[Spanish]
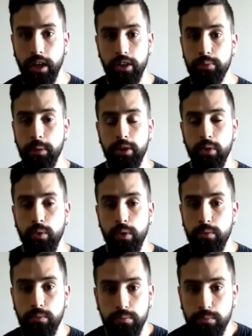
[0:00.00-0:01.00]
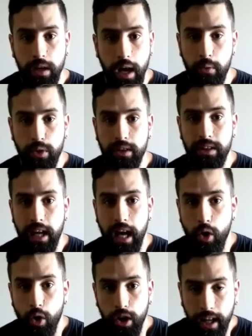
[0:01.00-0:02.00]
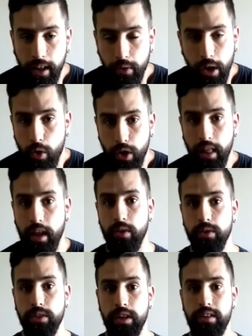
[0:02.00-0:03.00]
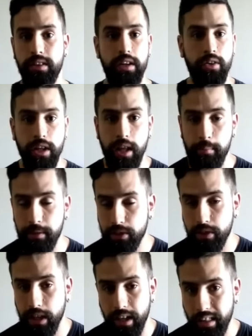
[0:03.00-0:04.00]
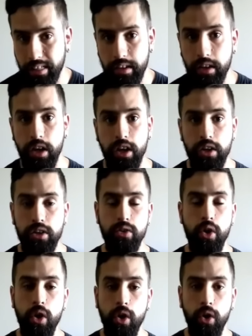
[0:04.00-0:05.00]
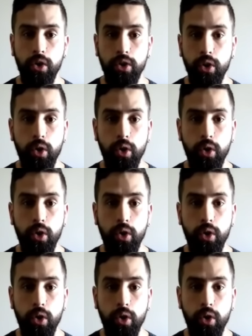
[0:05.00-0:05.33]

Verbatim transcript: que nos metió una auténtica oleada, una borrada con 3-0 y además donde el Racing no,